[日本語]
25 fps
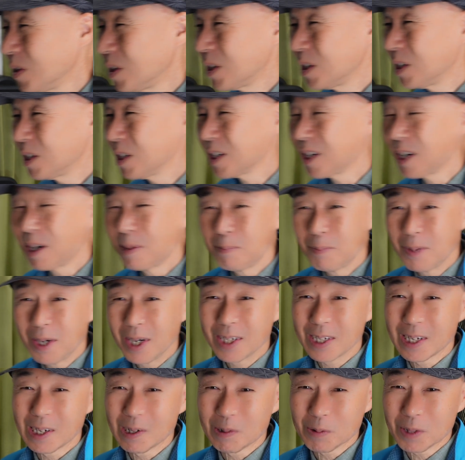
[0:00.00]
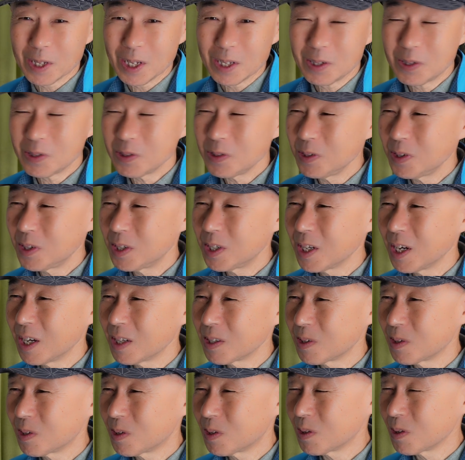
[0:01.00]
ちじかんまえなのでじゅういちが
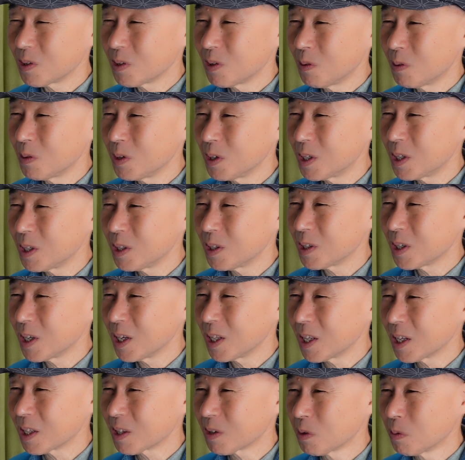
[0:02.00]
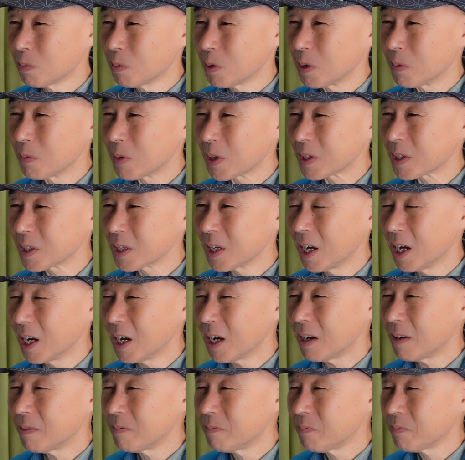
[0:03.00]
つじゅうごにち付だと思います
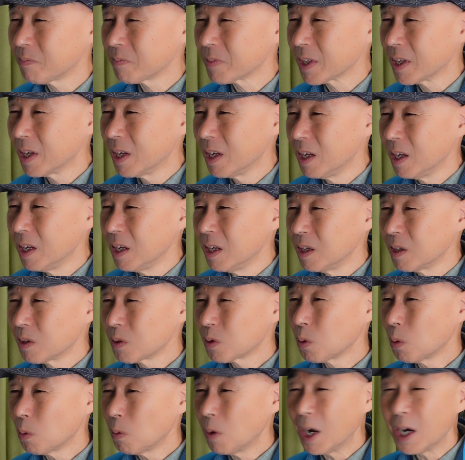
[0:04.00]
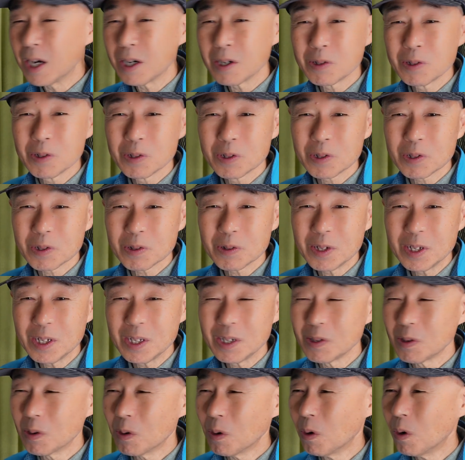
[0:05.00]
が、
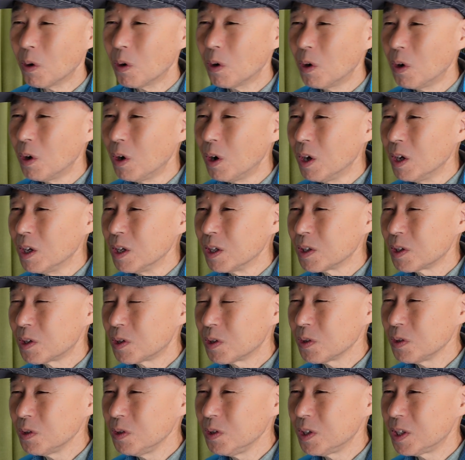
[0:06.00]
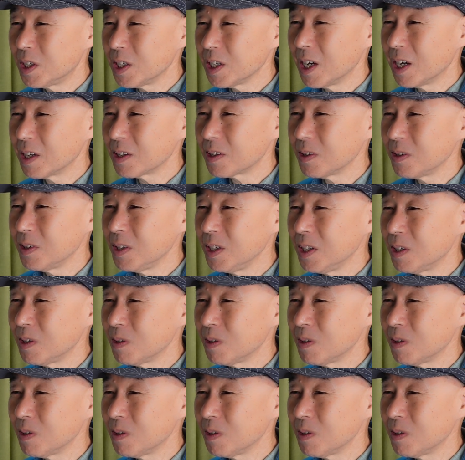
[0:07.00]
ドワーフスリーをじゅういちがつに